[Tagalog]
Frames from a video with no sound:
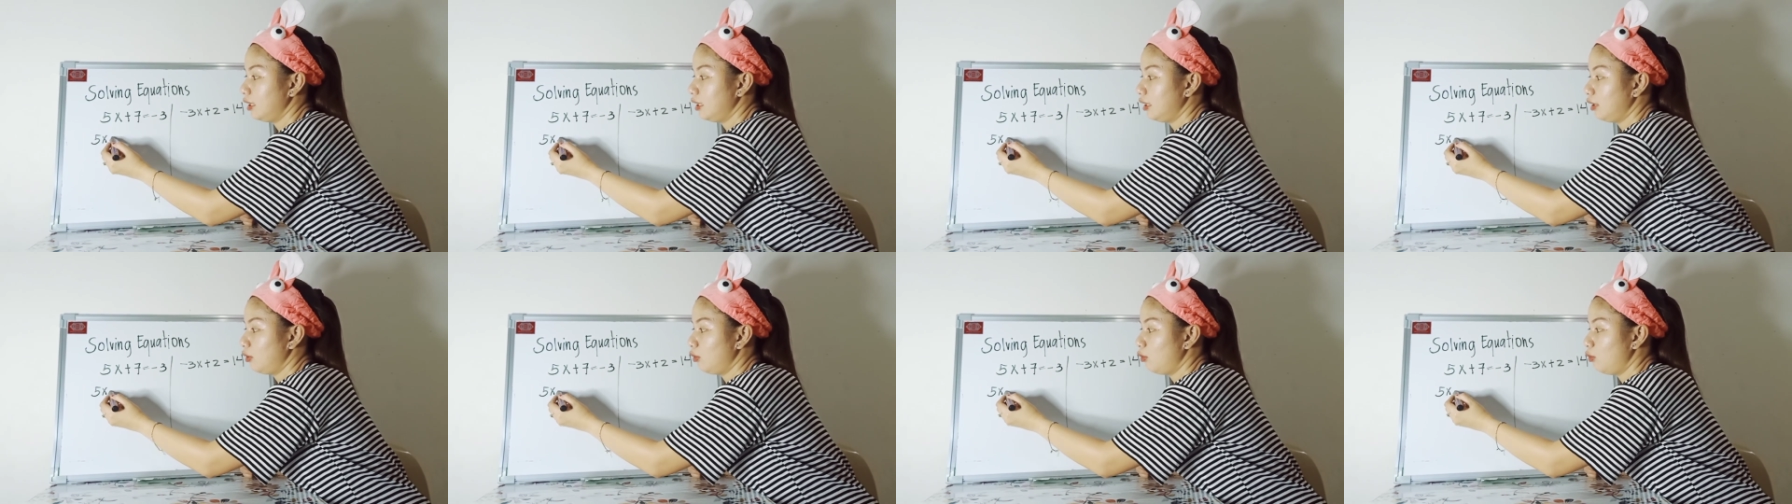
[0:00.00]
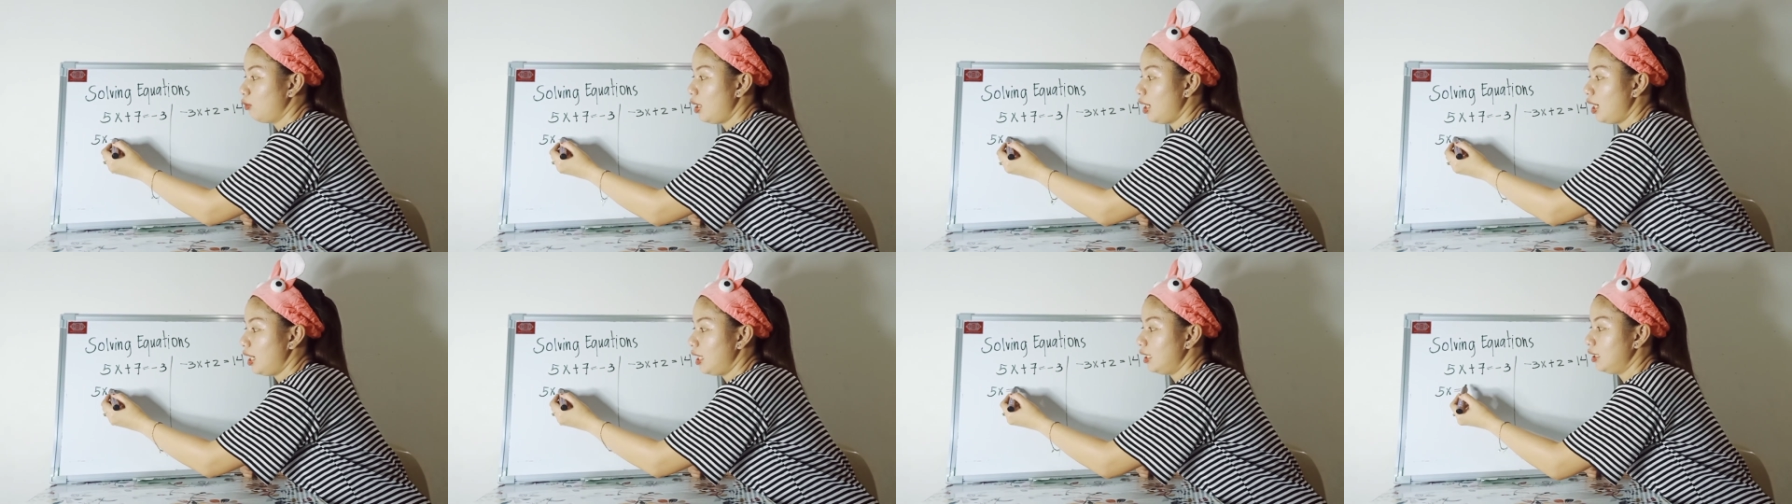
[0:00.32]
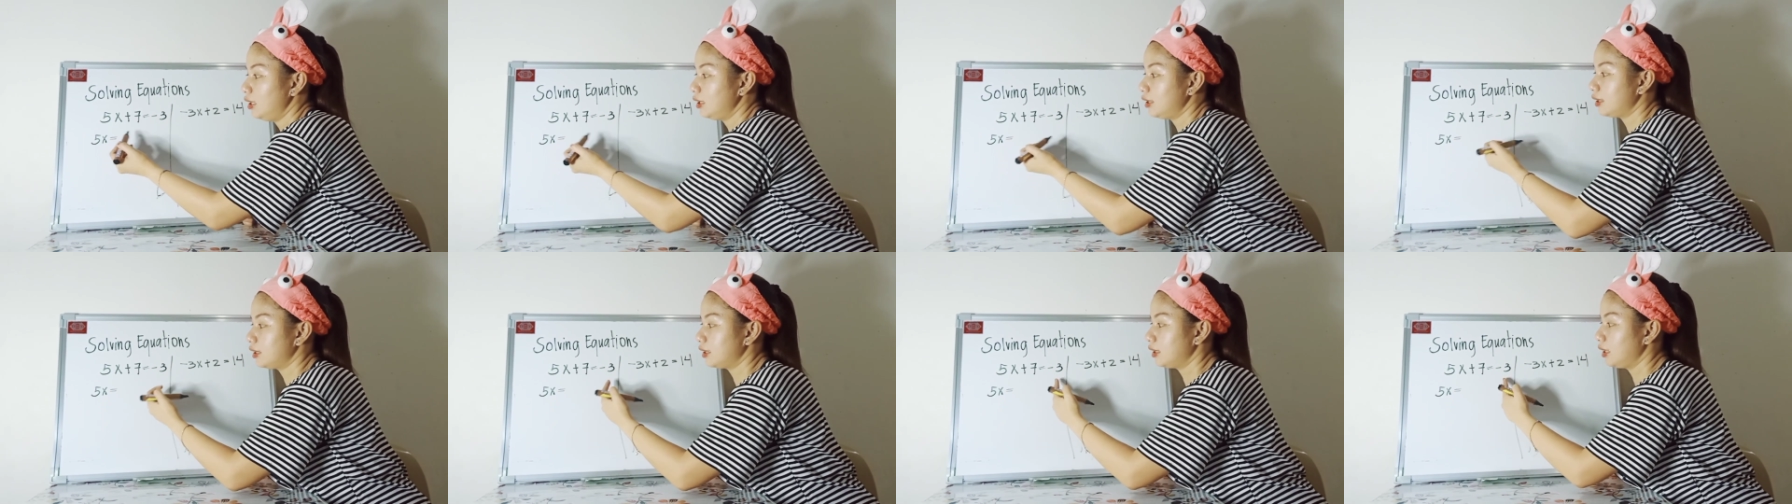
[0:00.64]

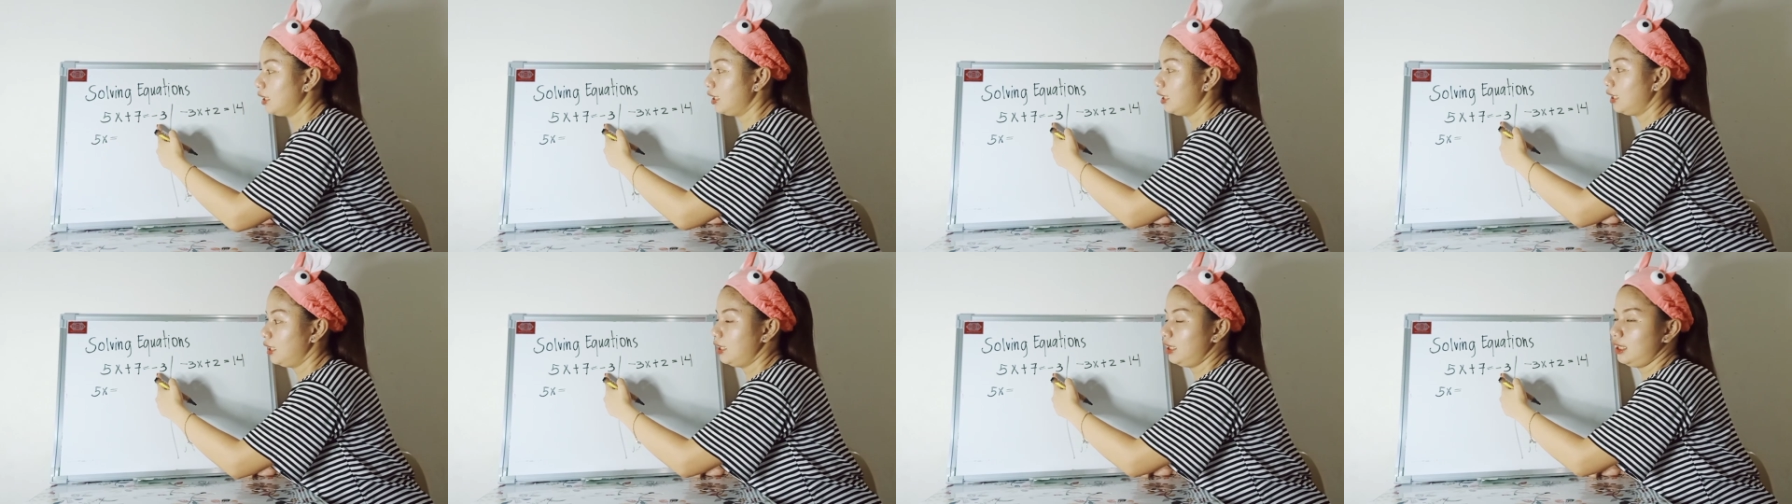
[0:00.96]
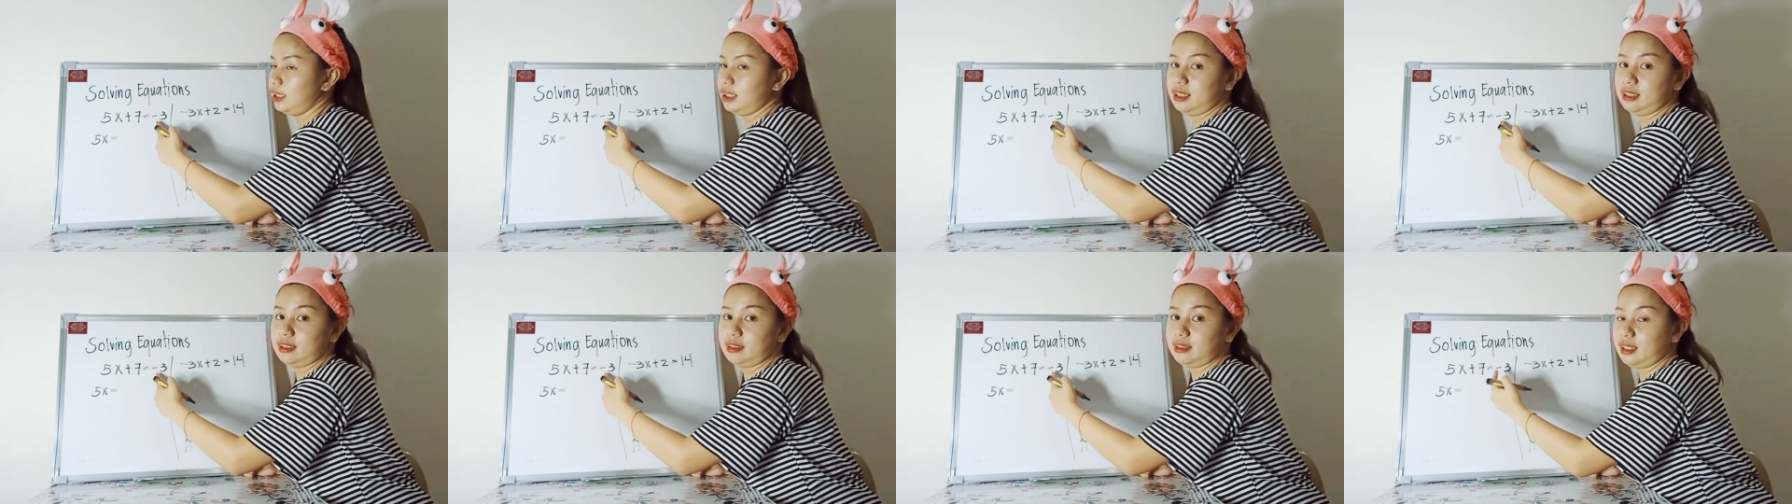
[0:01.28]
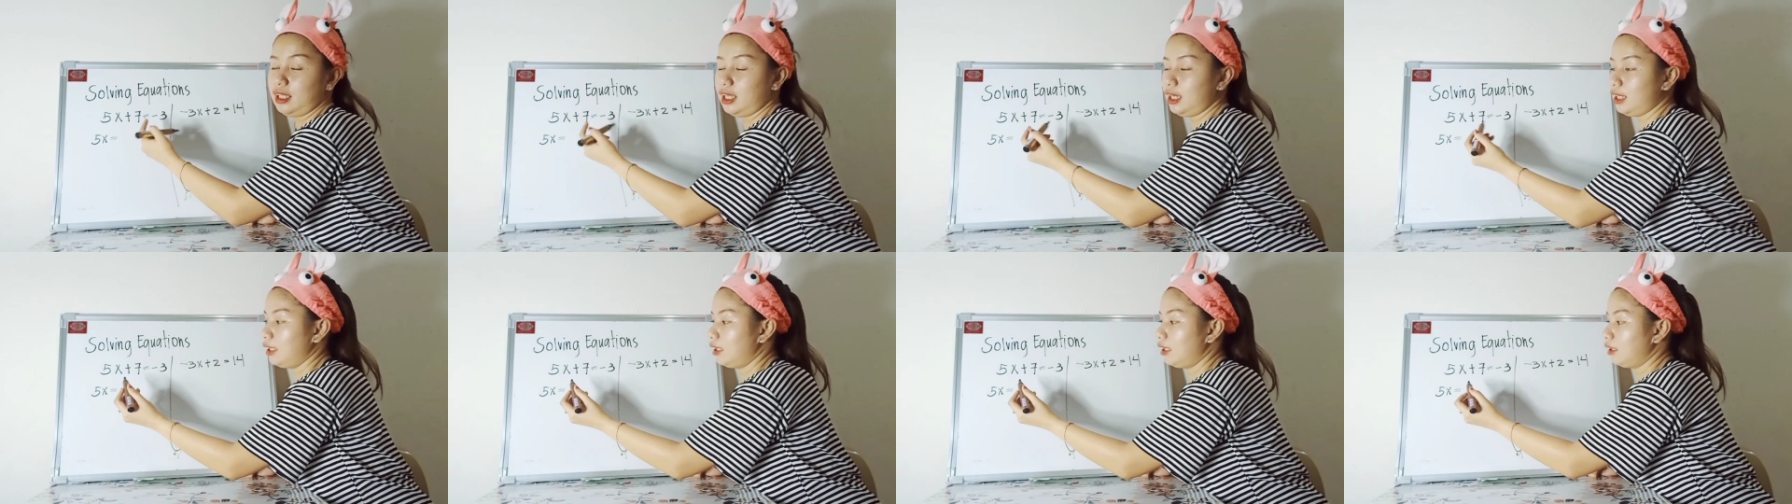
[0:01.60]
equals
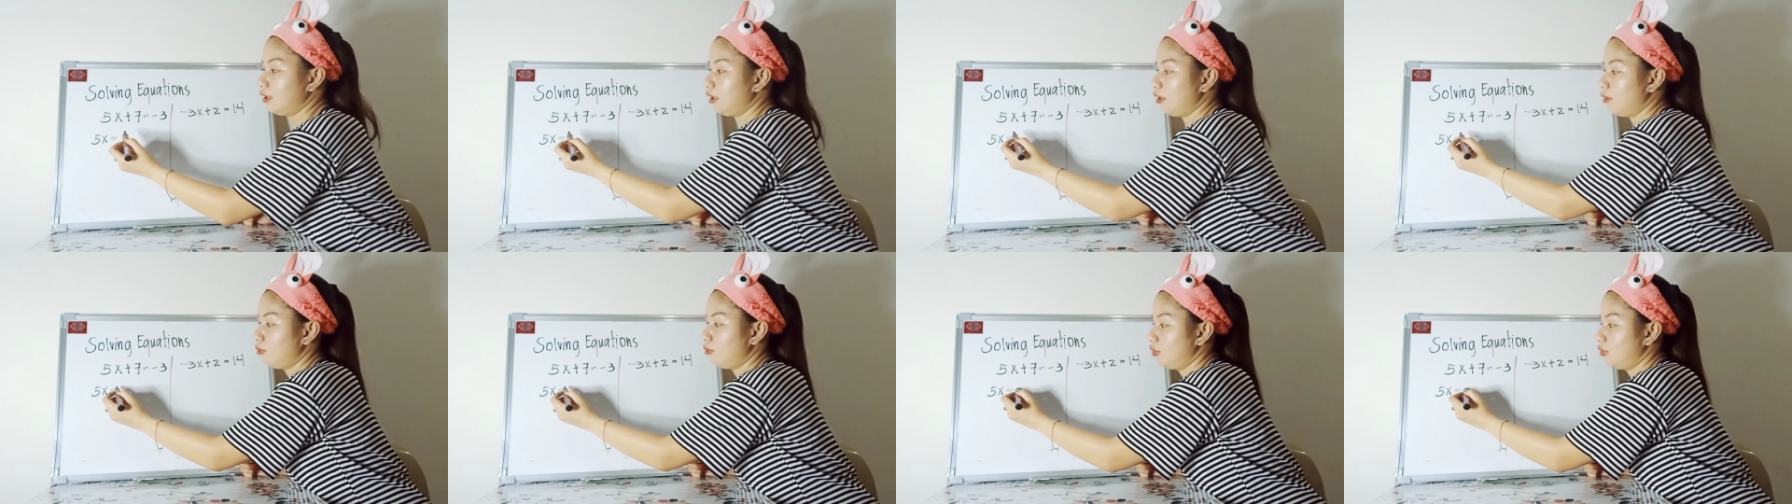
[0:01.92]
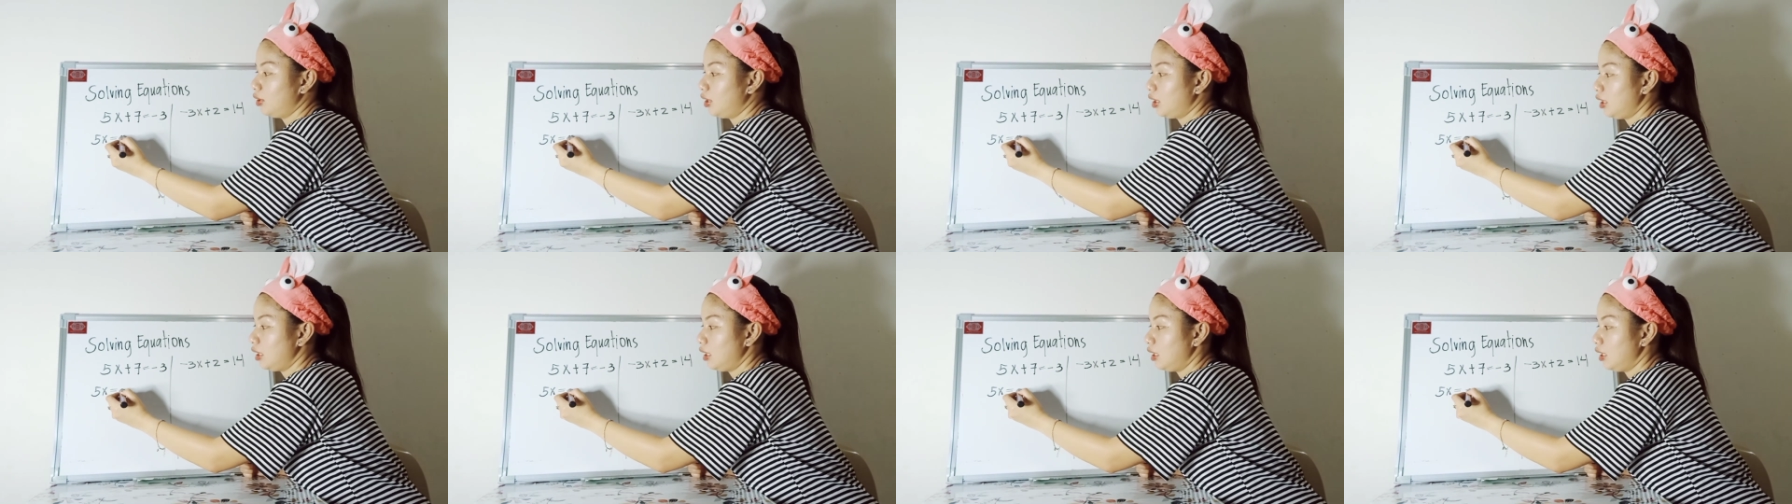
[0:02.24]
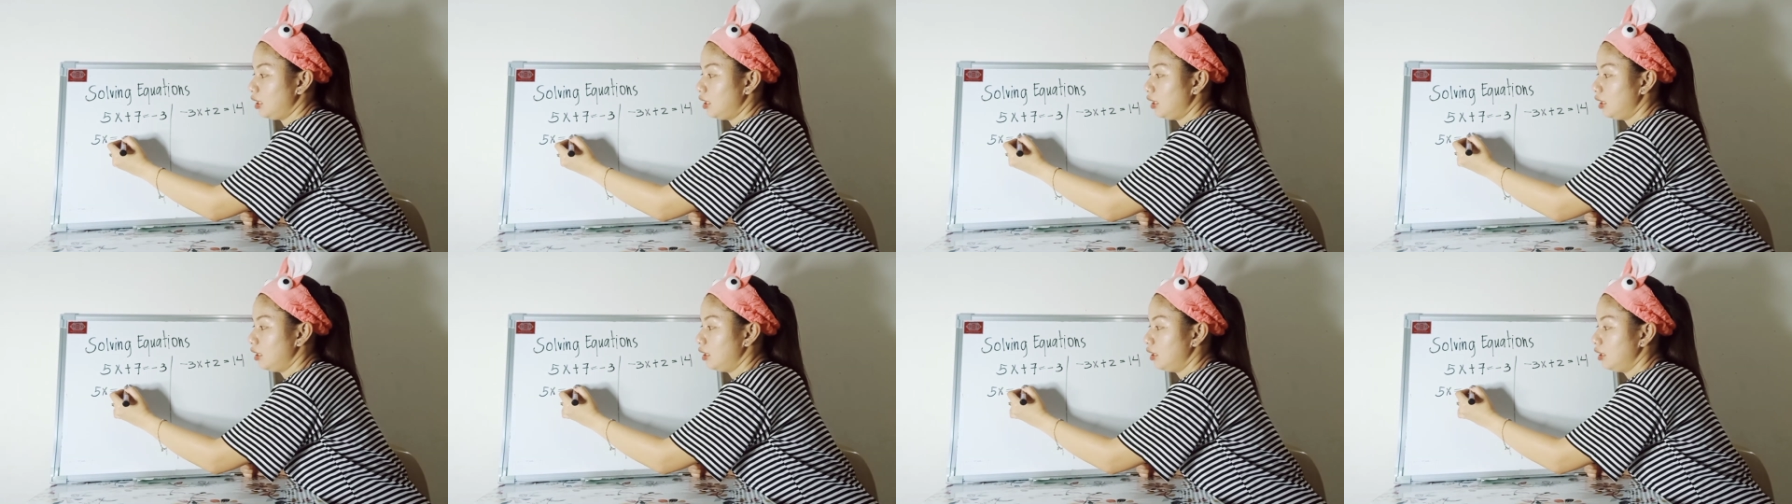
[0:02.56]
negative
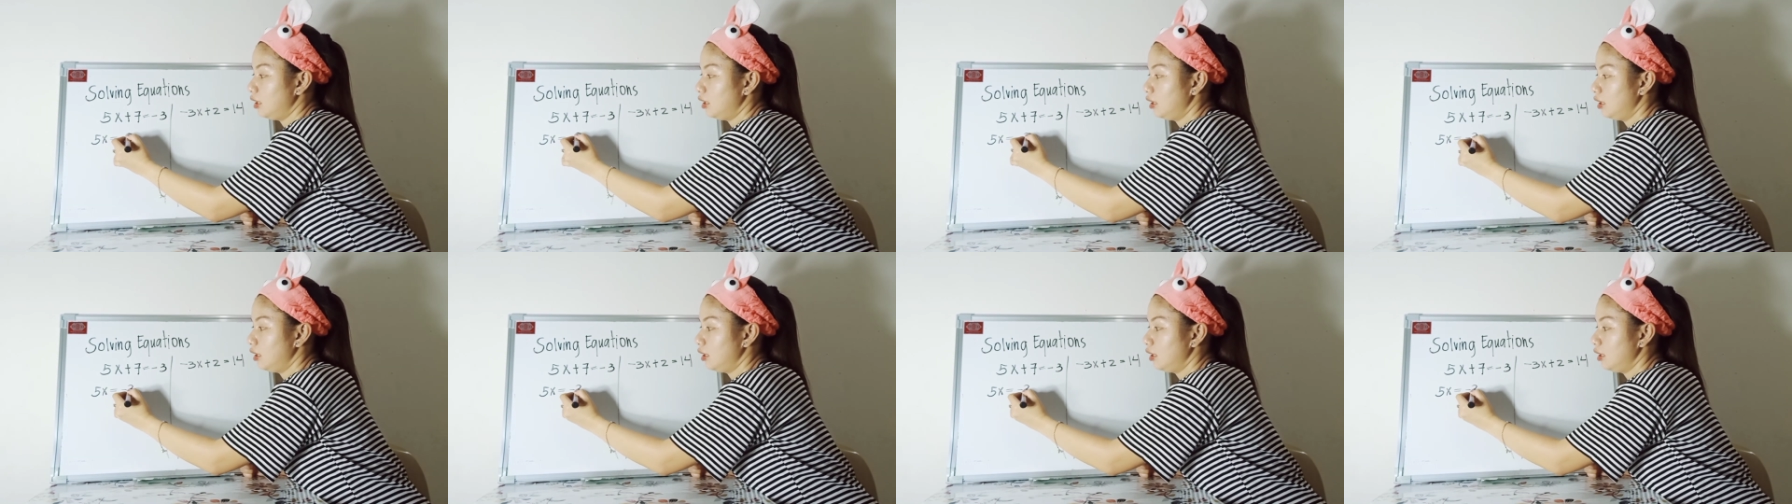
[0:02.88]
3